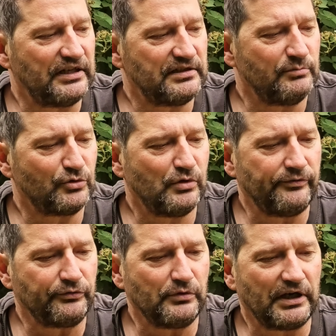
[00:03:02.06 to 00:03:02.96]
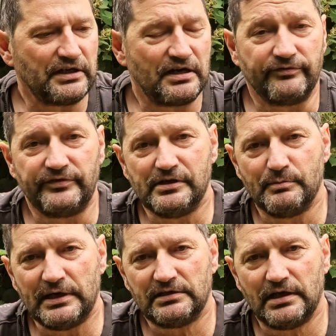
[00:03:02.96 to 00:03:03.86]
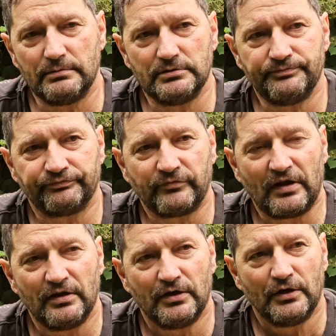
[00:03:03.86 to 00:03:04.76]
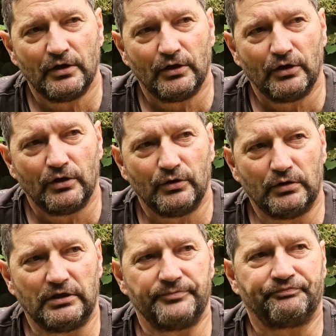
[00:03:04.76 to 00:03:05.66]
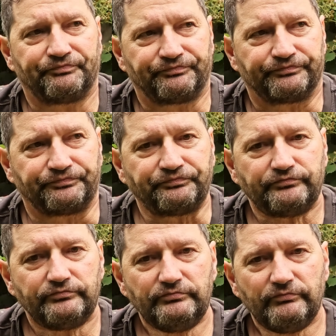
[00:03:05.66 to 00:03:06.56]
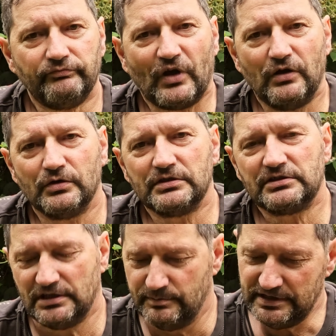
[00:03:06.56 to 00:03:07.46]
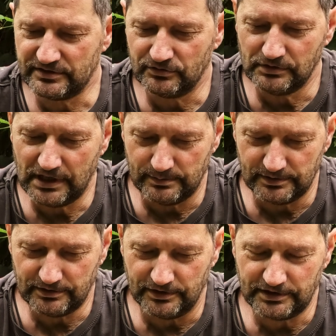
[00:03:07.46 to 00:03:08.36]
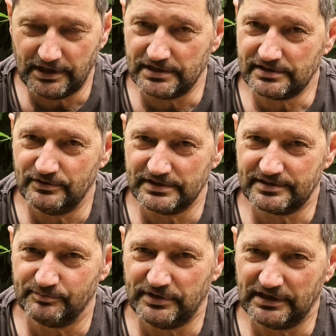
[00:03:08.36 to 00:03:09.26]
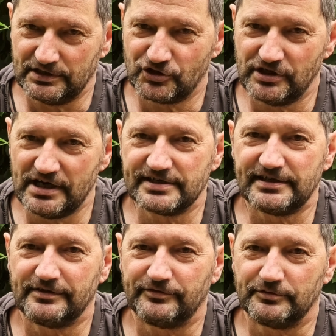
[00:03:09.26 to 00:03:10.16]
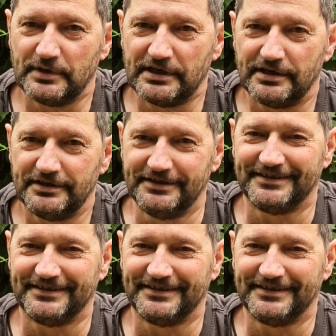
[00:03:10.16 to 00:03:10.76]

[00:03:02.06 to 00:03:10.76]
weil ich die Motoren früher relativ viel gemacht habe. Ja, und im Intro habe ich euch ganz kurz ein paar ganz schnelle Sachen von meiner,